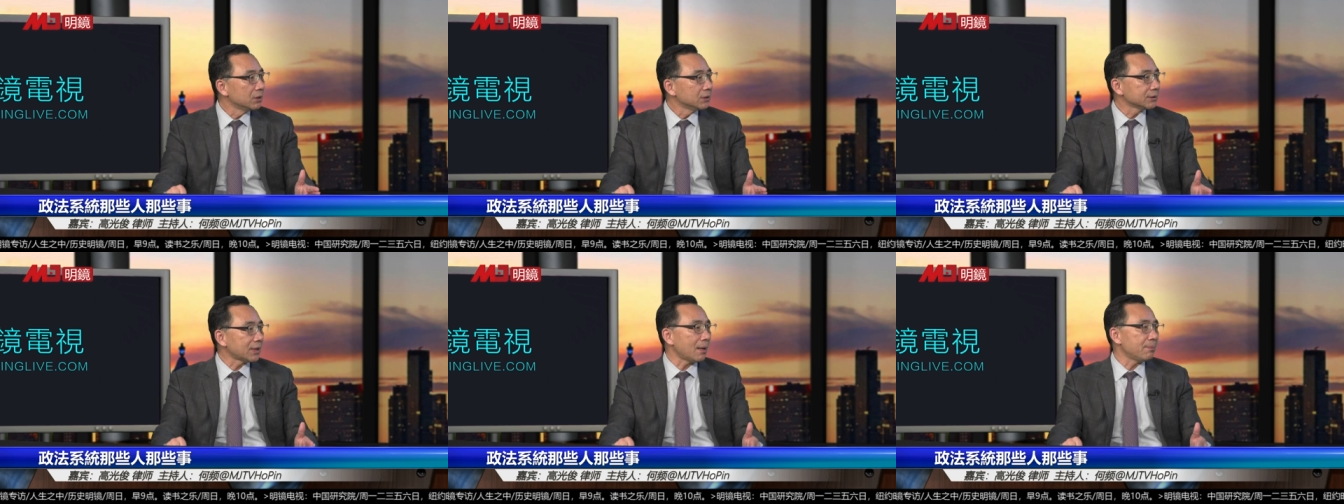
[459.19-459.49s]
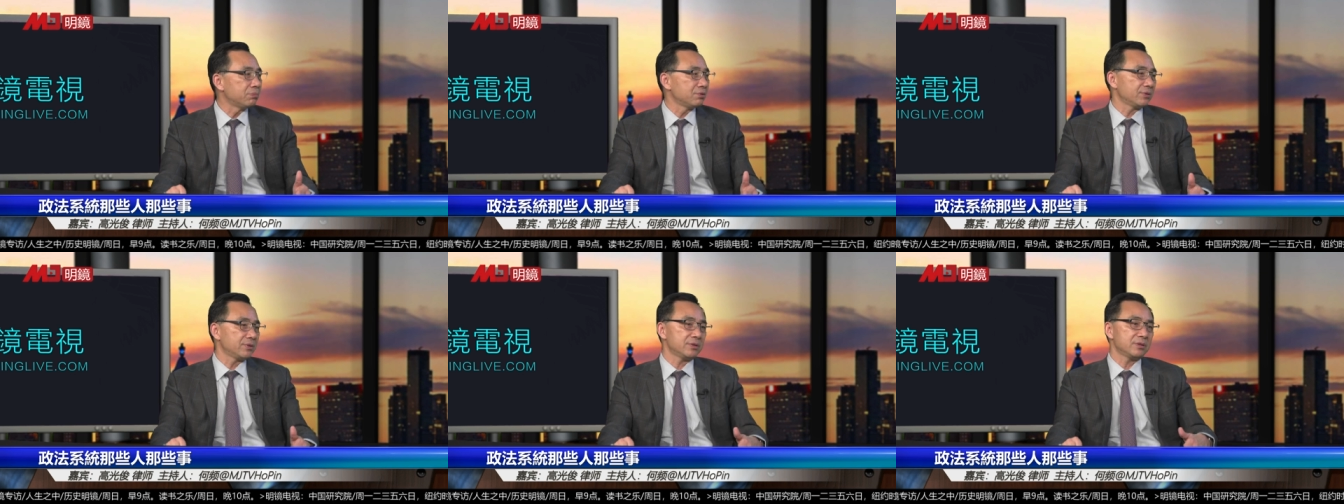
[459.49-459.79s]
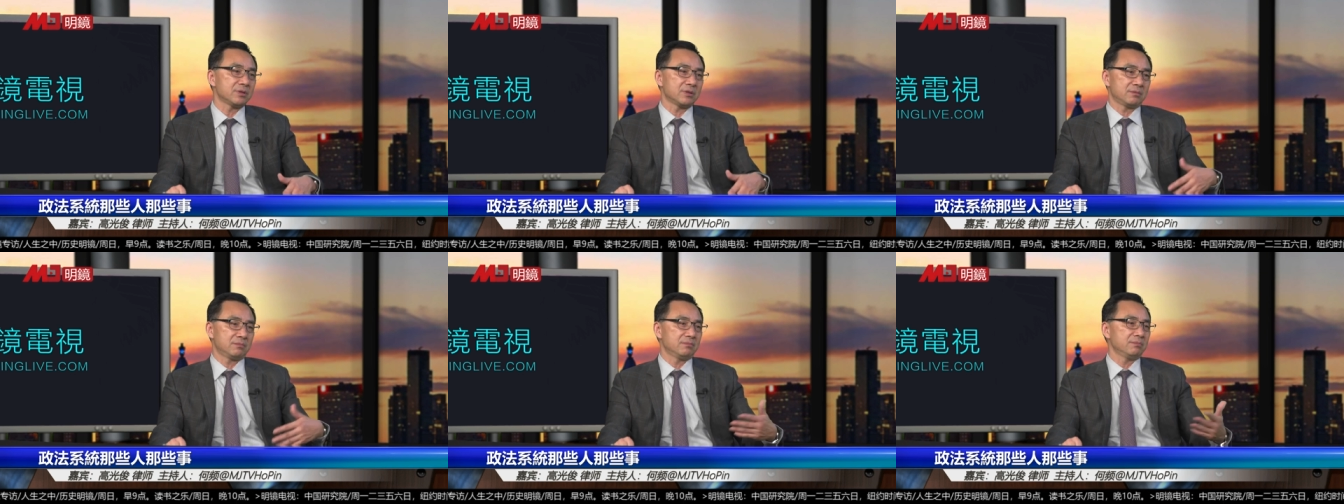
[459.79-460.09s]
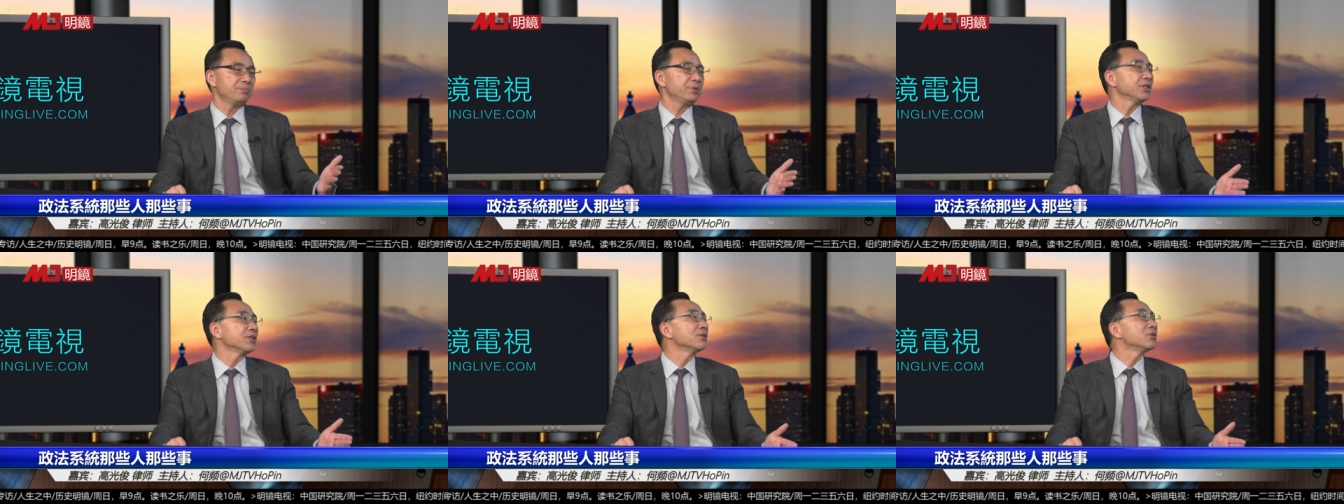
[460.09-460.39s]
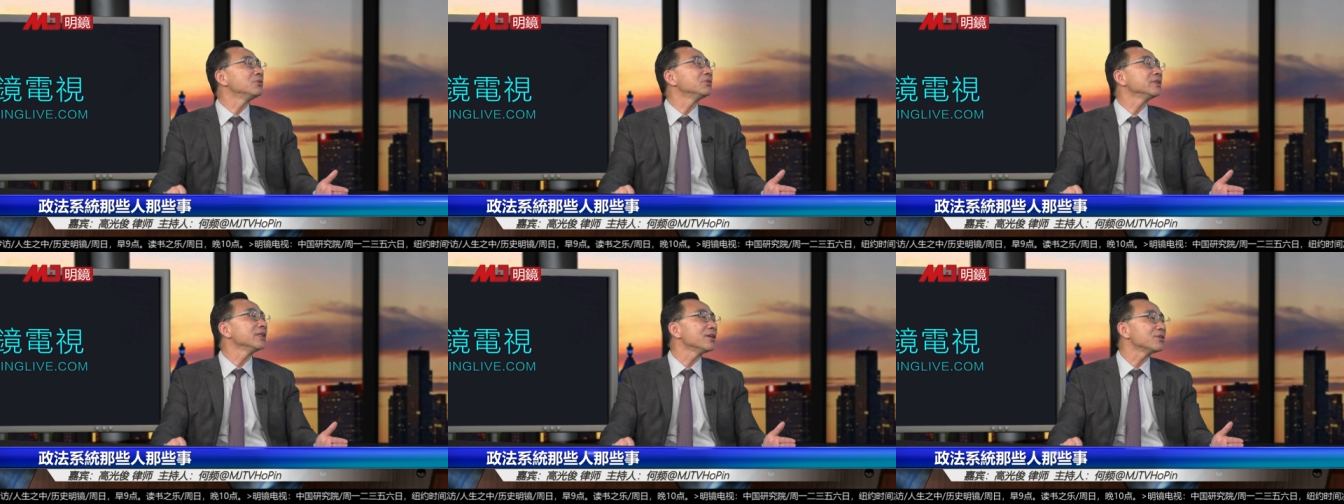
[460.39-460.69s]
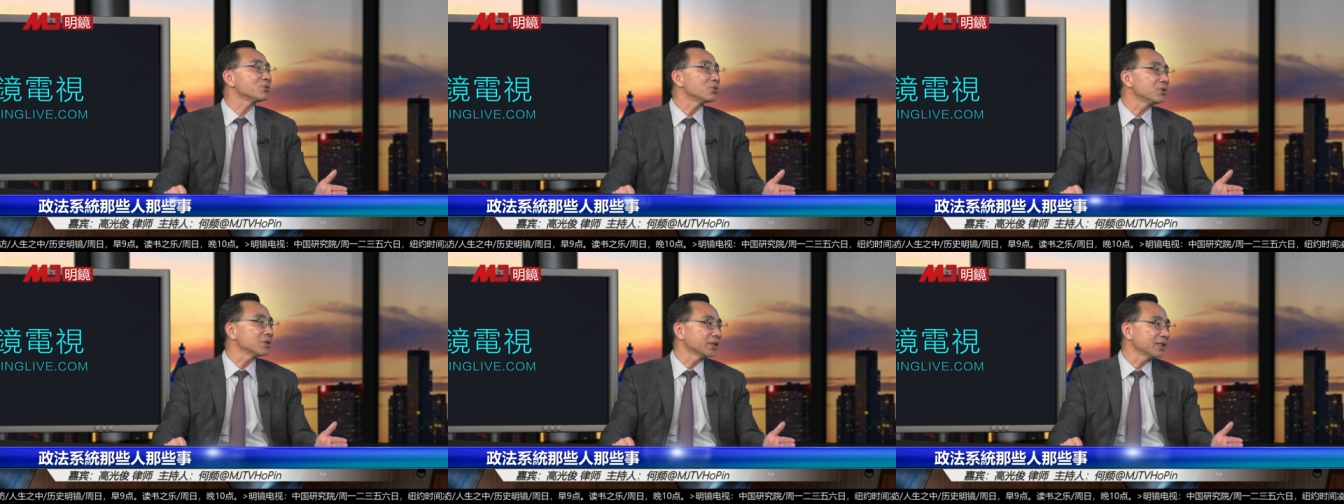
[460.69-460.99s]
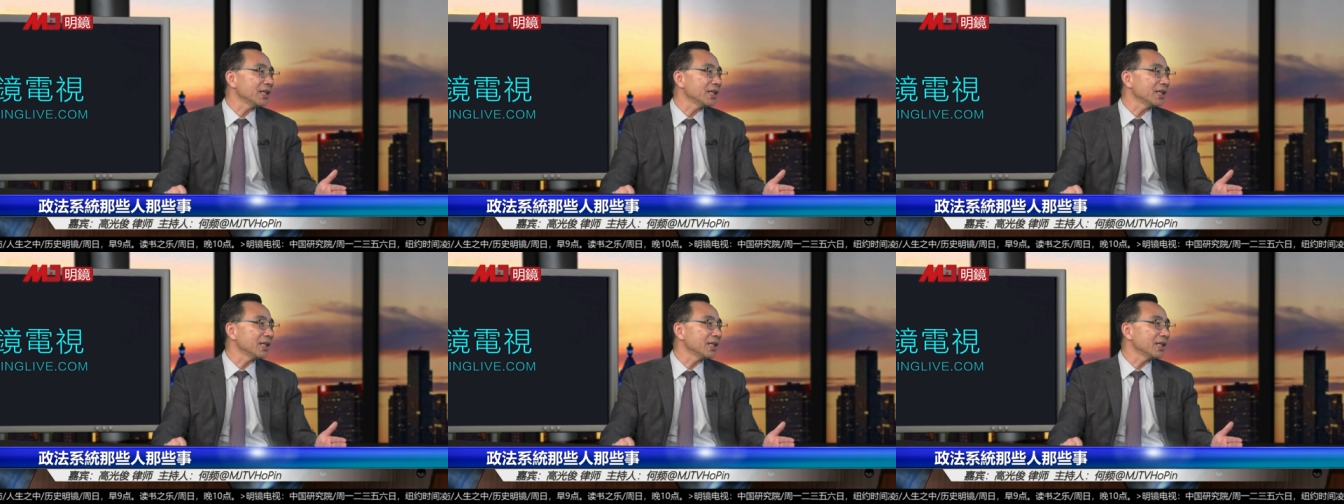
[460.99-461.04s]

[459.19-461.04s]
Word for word: 他不是凭空来说的，